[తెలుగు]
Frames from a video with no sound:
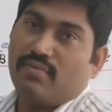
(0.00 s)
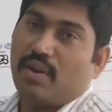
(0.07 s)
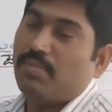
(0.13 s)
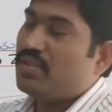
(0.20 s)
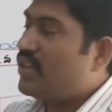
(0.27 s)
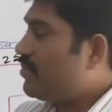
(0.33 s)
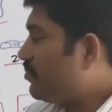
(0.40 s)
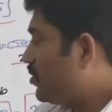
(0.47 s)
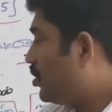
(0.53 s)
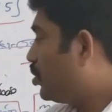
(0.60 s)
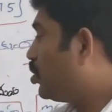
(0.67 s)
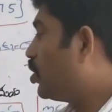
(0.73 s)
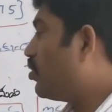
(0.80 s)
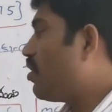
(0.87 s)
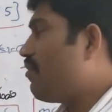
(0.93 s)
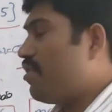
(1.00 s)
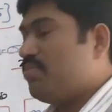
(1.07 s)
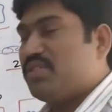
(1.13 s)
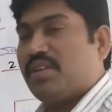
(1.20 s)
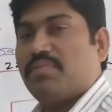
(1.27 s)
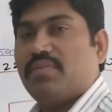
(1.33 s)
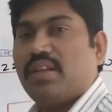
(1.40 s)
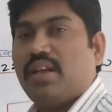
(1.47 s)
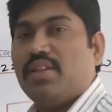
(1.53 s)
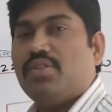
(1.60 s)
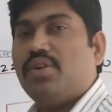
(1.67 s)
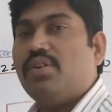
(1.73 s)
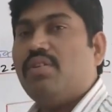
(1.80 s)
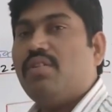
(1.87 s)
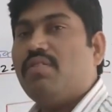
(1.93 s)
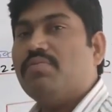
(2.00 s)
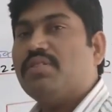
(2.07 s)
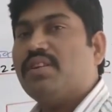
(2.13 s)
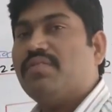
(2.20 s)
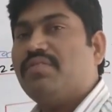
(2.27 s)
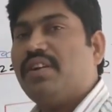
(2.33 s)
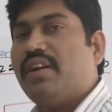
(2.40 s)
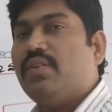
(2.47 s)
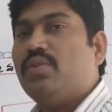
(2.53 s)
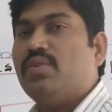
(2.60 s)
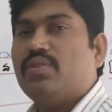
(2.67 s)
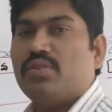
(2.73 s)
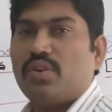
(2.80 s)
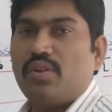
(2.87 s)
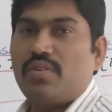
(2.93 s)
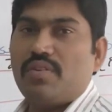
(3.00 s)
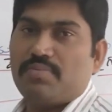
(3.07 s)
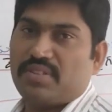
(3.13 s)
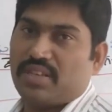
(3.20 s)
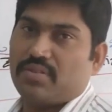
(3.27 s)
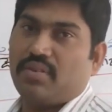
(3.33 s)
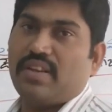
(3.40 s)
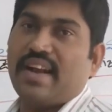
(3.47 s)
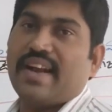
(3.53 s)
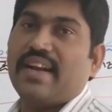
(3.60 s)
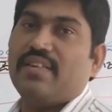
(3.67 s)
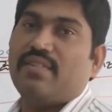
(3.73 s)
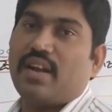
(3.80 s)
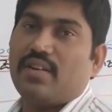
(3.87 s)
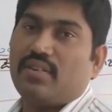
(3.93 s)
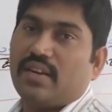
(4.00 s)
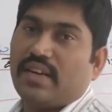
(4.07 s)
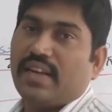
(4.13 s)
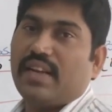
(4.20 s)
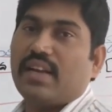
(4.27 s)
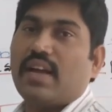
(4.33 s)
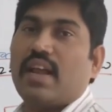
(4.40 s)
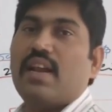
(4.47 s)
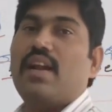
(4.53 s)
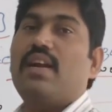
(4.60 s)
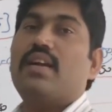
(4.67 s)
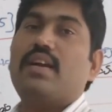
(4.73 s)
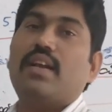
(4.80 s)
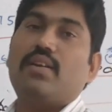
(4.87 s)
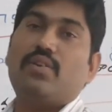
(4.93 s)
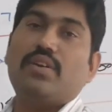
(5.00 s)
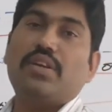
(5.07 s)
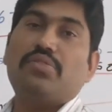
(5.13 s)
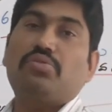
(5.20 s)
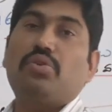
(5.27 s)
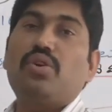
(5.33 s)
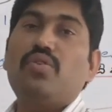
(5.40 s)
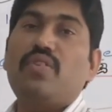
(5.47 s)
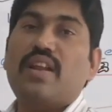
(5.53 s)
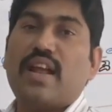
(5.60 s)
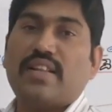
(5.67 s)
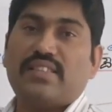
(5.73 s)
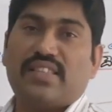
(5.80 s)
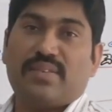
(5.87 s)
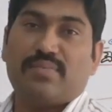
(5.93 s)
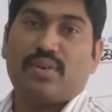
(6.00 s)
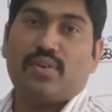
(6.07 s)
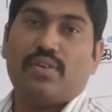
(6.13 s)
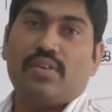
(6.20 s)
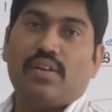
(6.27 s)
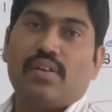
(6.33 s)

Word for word: వంశం తులువ వంశం ఈ తులువ వంశం వీళ్ళు తులువ వంశస్థులు ఎక్కడి వాళ్ళు అంటే కర్ణాటకలోని తులువ రాజ్యంలో